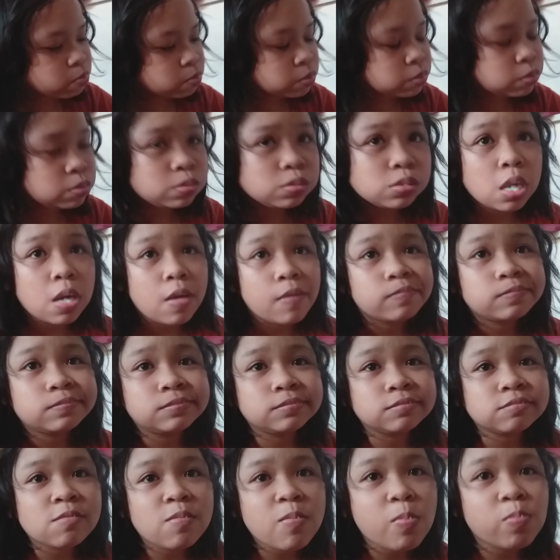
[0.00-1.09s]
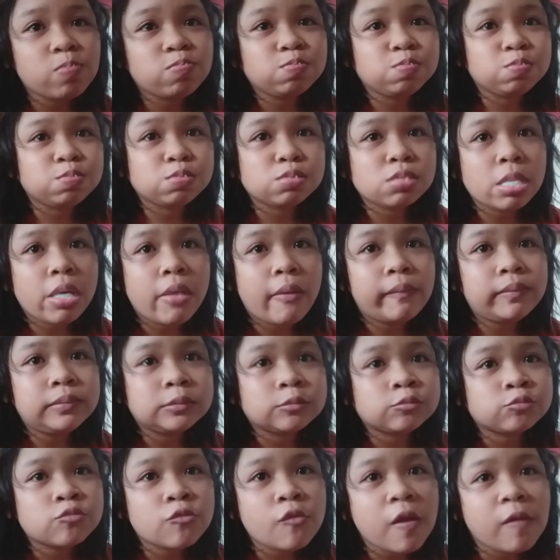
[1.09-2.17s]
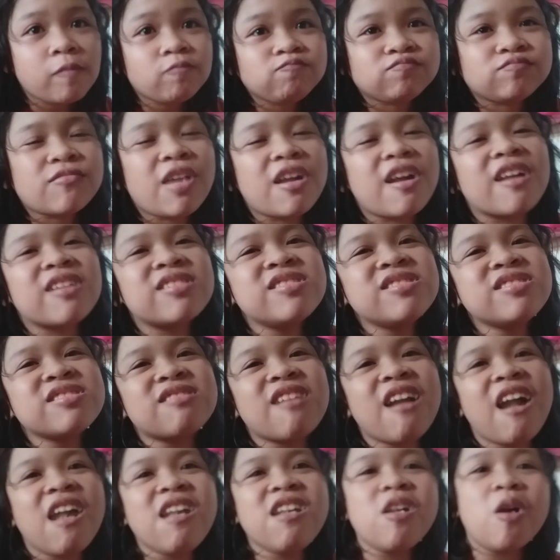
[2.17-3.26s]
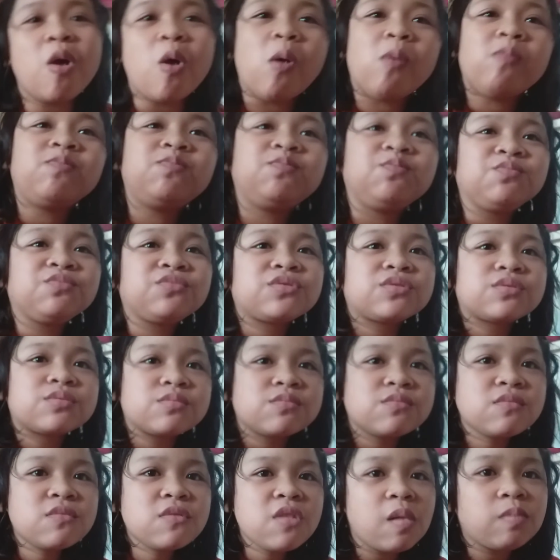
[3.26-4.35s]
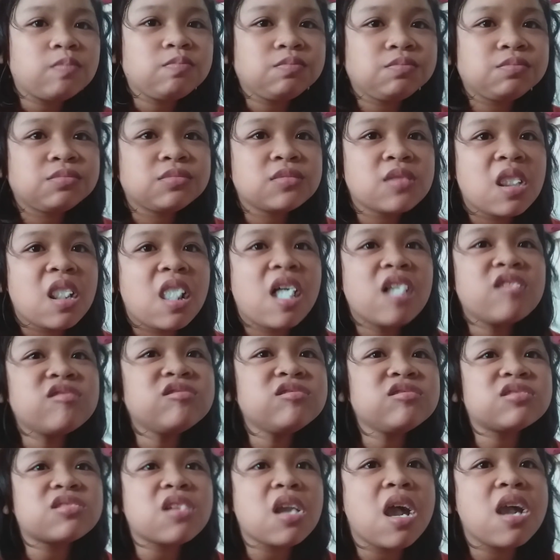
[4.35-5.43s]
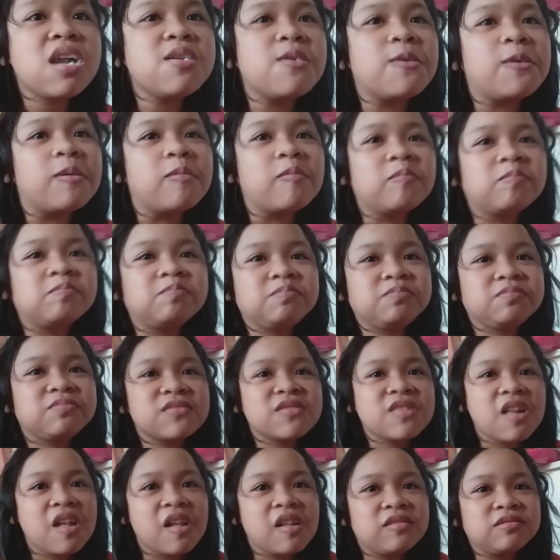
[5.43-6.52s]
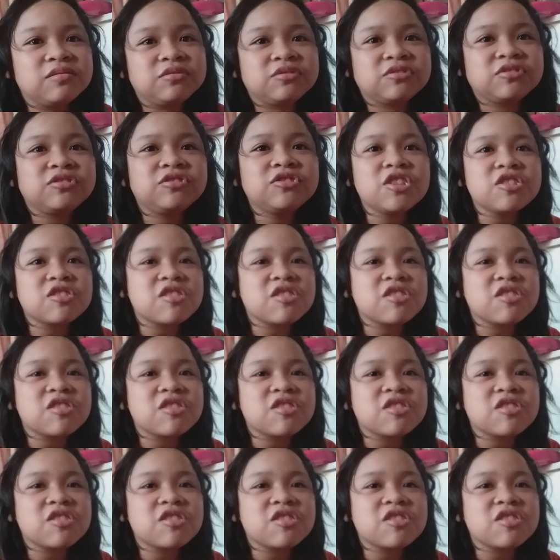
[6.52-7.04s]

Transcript: Hala ka, kabuntod ato, dito mo nga hoy. Hang Yan, namay, namay bakili dito. Hang kayo. Mo gani.